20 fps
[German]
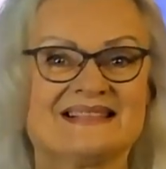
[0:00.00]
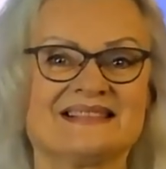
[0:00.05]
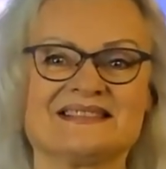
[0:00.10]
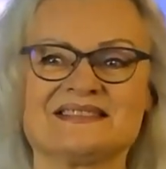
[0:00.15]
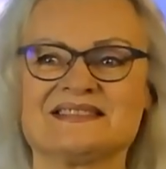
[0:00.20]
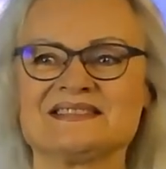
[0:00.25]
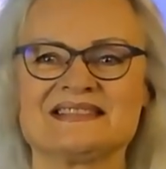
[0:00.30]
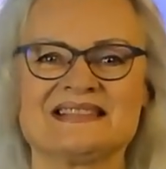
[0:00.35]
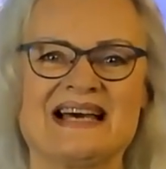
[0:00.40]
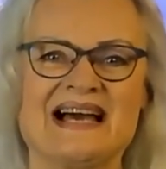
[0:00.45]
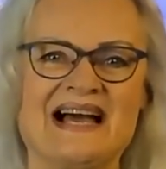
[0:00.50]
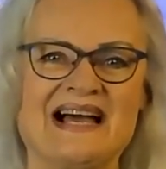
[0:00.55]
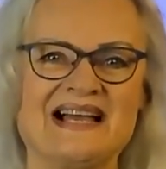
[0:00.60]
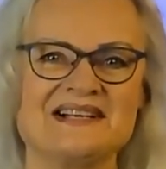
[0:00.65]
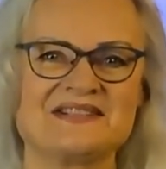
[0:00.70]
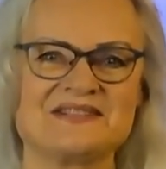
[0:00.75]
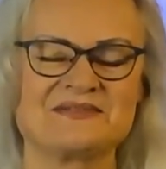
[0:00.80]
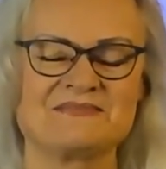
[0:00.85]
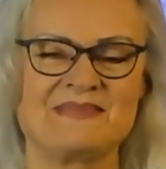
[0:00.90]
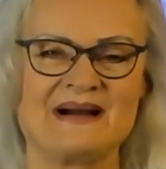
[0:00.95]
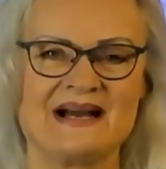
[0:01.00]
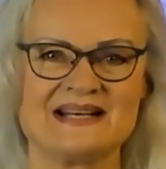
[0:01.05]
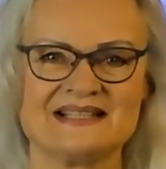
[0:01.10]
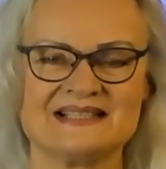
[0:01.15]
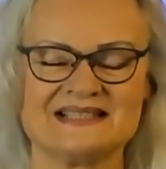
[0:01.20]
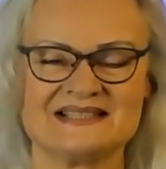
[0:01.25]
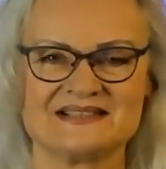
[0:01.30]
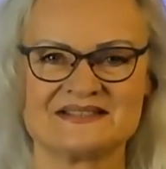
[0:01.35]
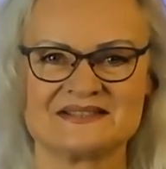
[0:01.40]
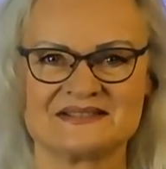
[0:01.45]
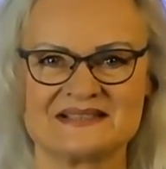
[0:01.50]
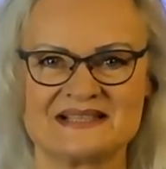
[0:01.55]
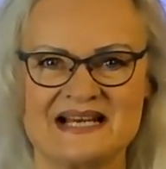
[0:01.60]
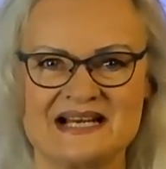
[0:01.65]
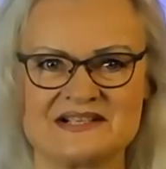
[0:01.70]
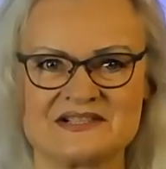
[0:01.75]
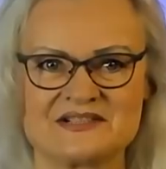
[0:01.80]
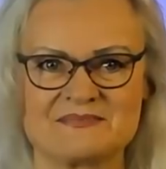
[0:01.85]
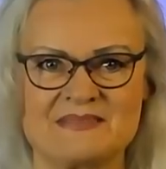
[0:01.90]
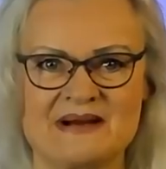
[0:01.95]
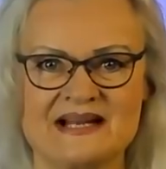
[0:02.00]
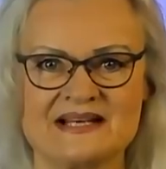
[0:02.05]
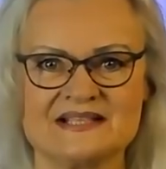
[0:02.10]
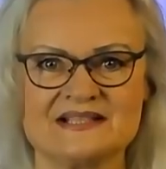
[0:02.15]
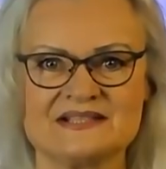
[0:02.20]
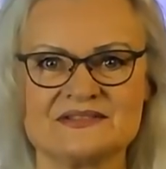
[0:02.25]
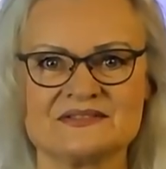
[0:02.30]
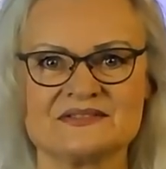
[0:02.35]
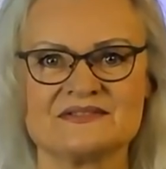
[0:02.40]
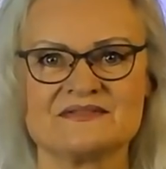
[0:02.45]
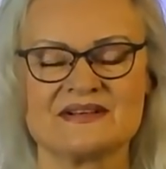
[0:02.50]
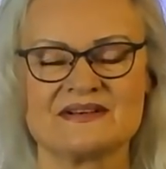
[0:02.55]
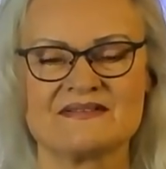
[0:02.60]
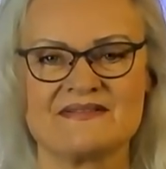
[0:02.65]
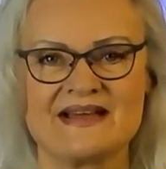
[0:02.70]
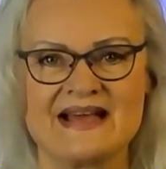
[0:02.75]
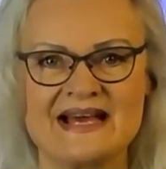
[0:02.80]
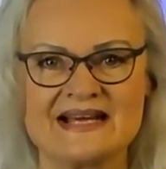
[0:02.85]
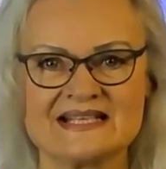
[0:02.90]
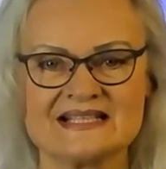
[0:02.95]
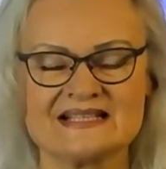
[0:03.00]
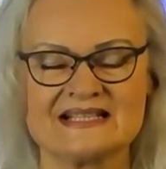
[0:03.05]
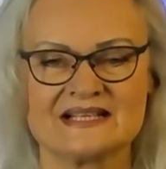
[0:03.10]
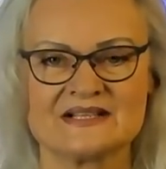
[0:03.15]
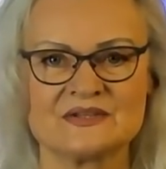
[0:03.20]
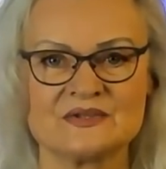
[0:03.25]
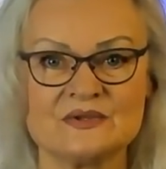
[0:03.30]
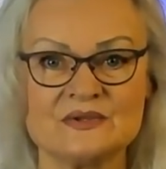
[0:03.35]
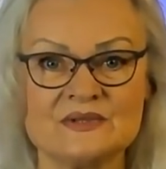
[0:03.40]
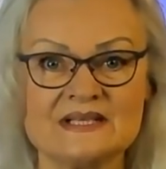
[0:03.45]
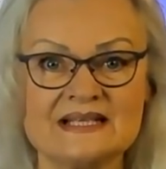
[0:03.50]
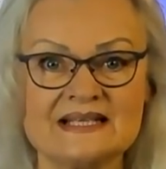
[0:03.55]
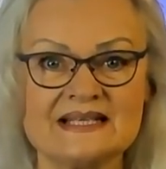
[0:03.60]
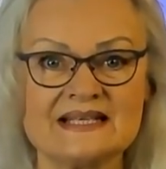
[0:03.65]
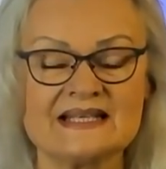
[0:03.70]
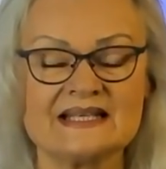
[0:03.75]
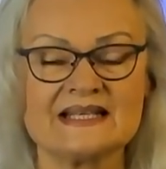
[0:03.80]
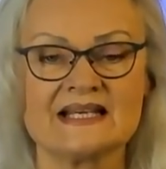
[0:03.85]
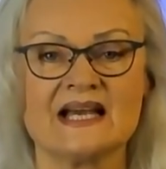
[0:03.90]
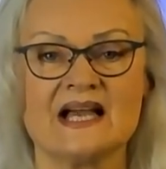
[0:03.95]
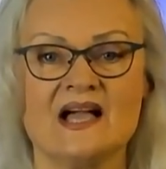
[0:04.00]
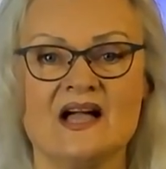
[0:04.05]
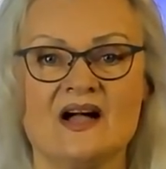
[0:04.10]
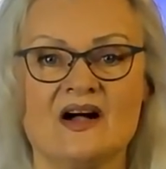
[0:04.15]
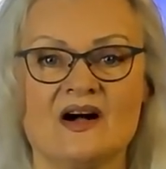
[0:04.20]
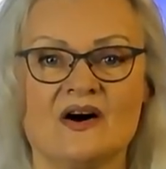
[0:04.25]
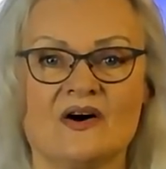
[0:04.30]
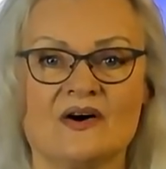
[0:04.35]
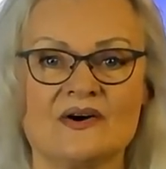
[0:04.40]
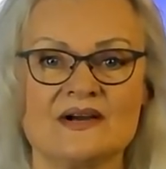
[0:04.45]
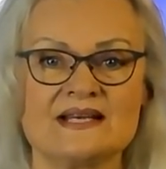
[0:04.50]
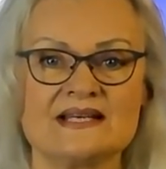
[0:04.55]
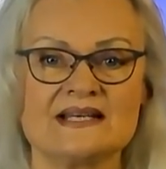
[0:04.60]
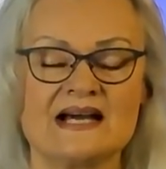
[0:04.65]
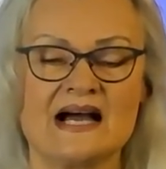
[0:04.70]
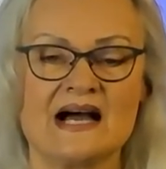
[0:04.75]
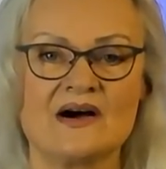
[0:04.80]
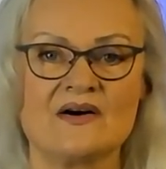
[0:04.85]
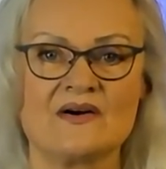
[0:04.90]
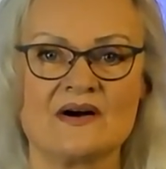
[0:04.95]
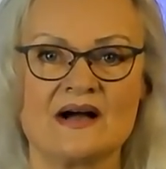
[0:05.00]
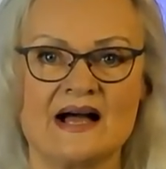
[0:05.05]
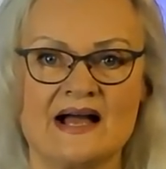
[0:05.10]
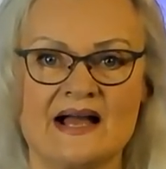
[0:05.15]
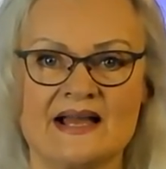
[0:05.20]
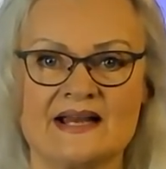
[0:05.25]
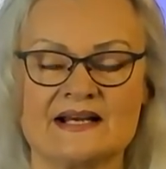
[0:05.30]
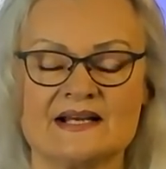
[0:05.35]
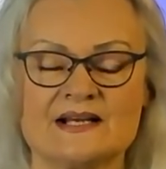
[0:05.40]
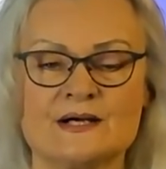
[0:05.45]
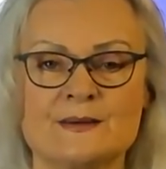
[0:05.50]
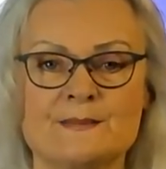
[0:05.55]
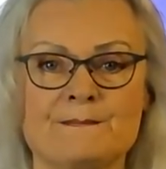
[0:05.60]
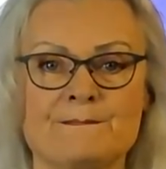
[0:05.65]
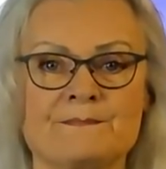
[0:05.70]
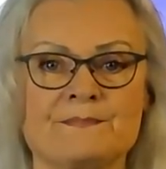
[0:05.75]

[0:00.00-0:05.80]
Total spannend, total spannend und wir werden natürlich heute auch eine